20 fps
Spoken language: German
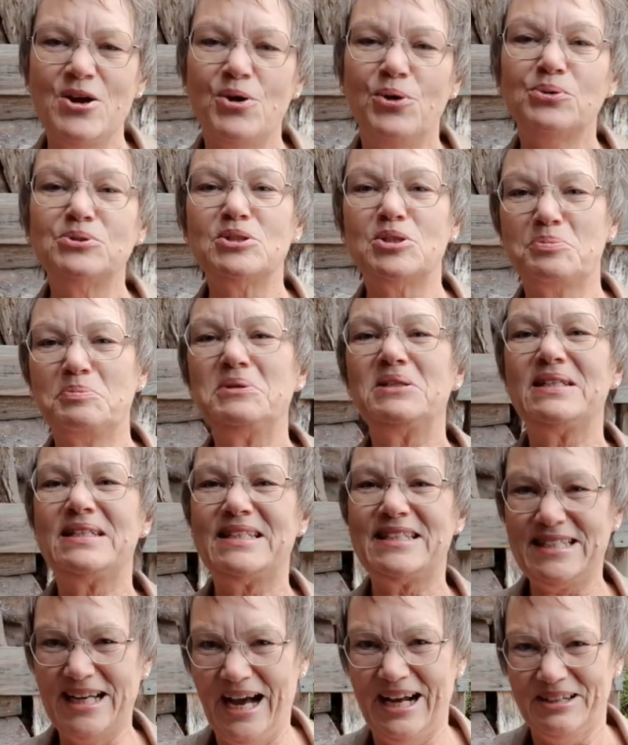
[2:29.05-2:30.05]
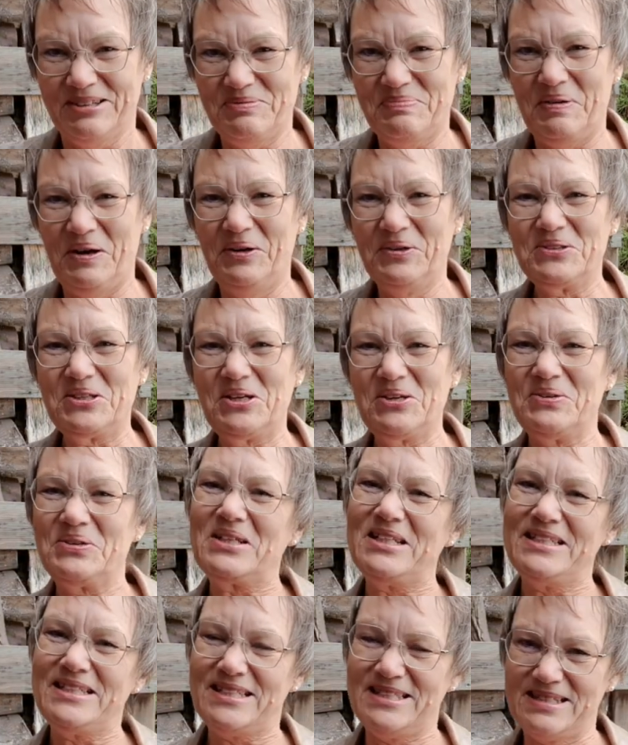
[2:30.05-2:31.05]
Und ich bin dankbar und
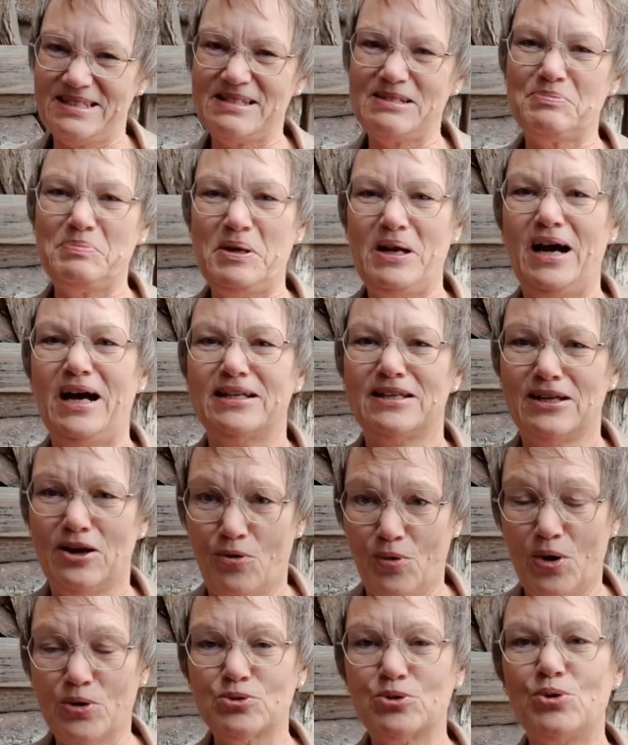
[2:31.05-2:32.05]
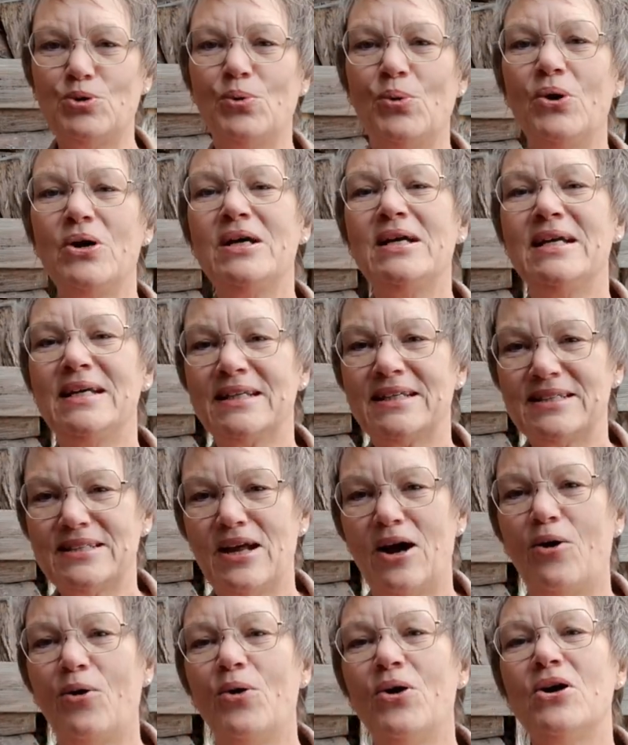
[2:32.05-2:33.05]
glücklich, dass es bei Adenauer und Co.
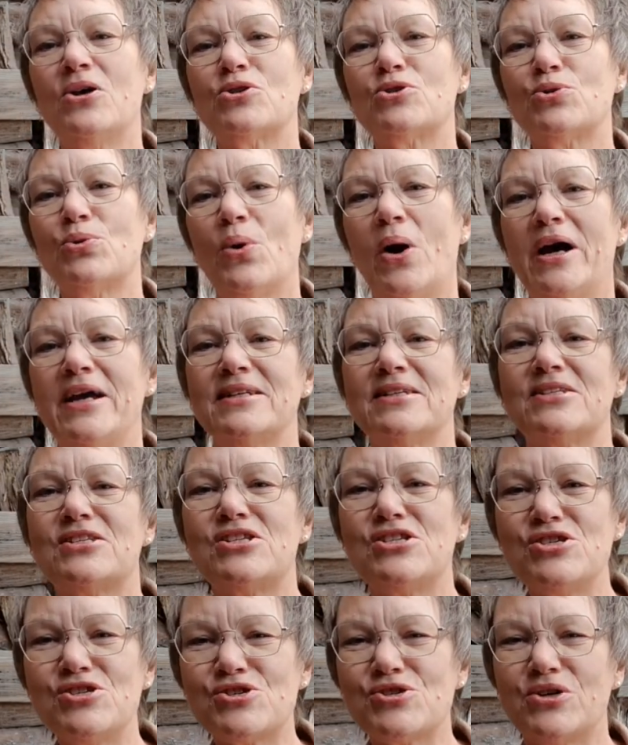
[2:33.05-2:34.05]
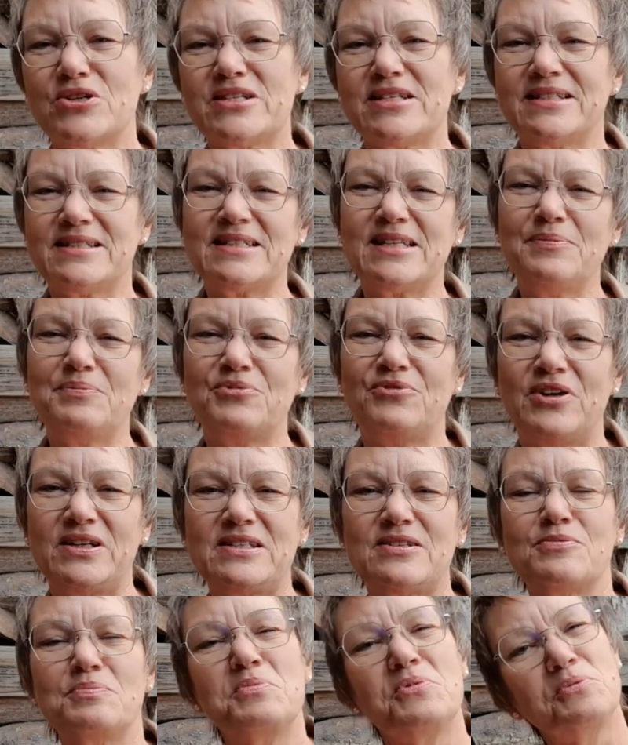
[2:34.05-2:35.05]
genau so ein T-Shirt jetzt gibt,
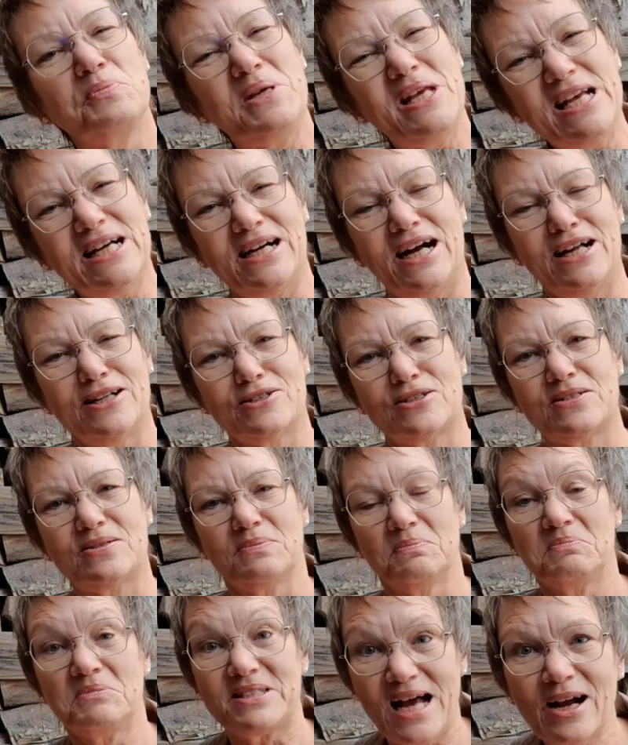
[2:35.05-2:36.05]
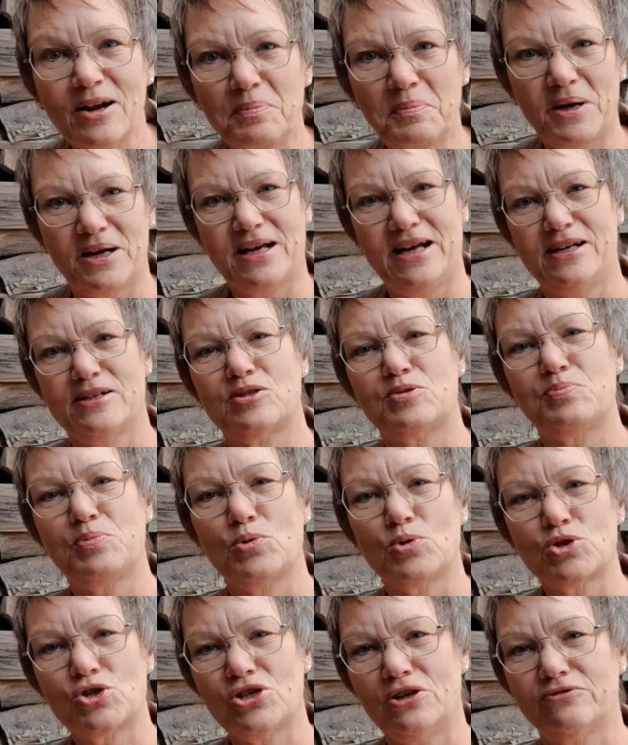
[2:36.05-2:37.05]
was mir als
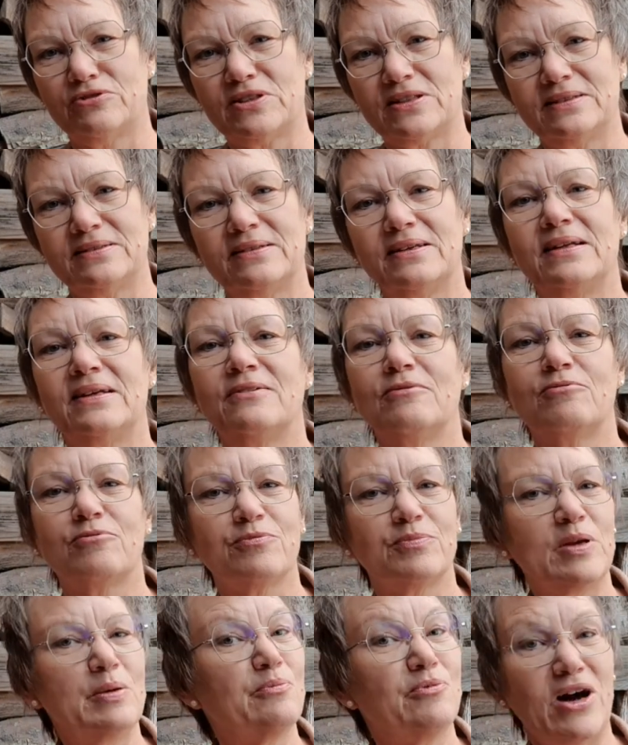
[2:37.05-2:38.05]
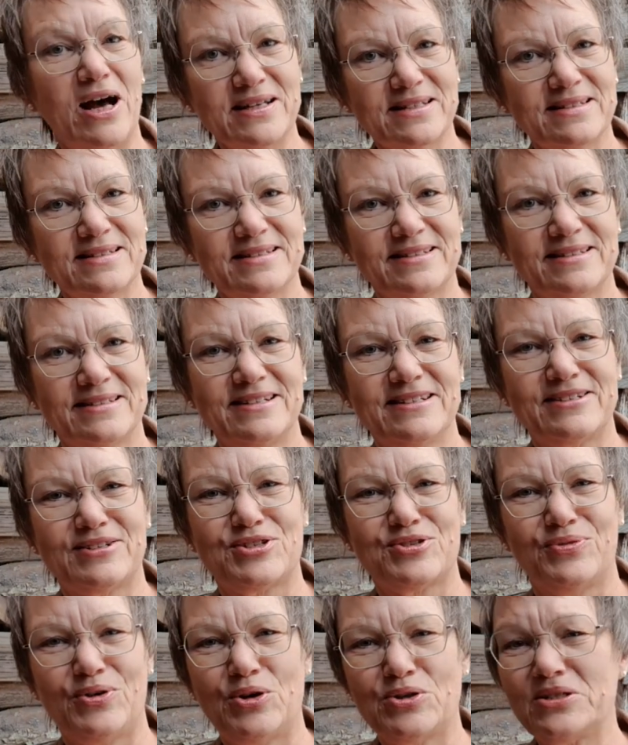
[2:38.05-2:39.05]
Dankbarkeitsbotschafterin im wahrsten Sinne
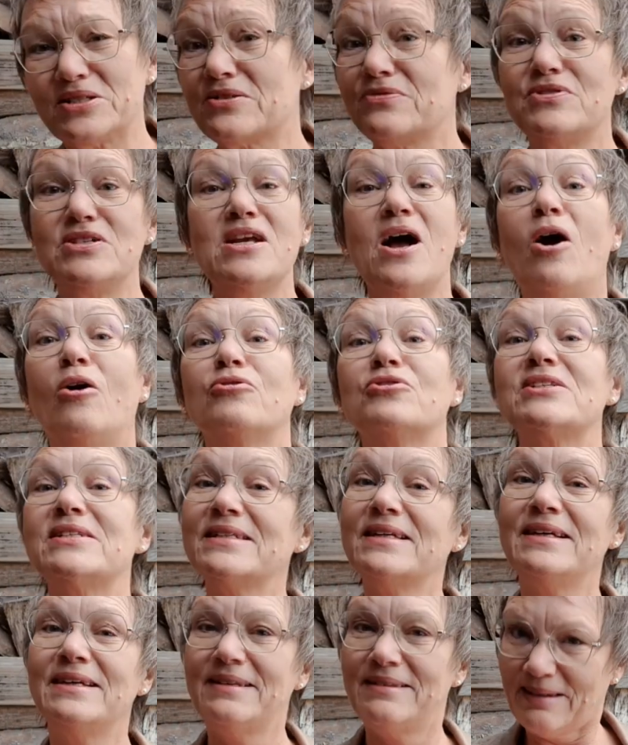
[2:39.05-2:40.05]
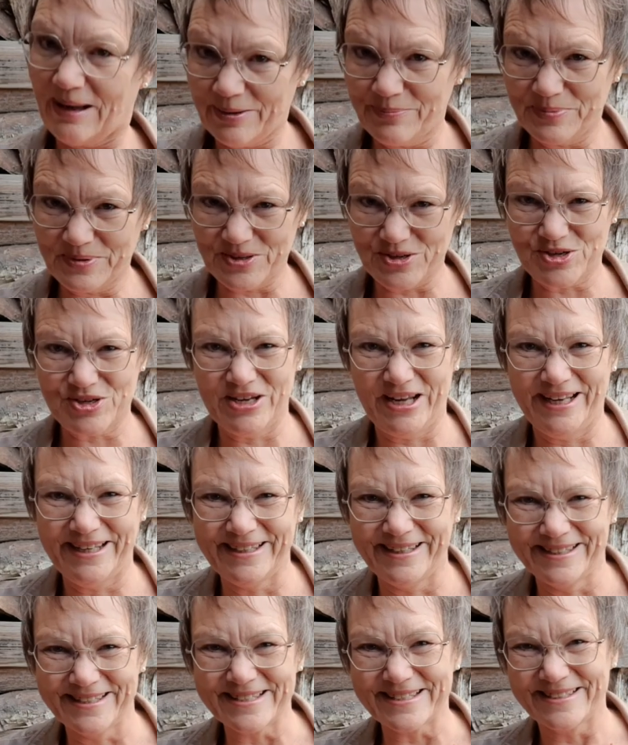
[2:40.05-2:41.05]
des Wortes wie auf den Leib
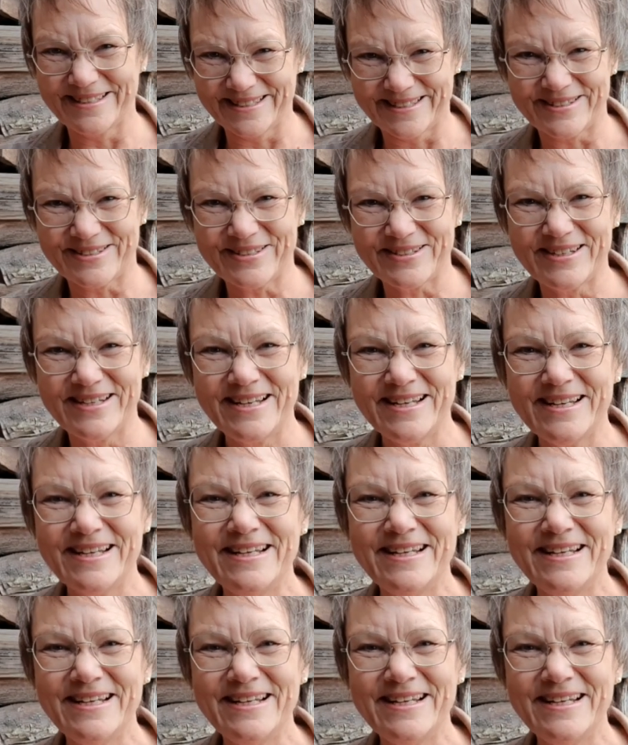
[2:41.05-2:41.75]
geschneidert ist.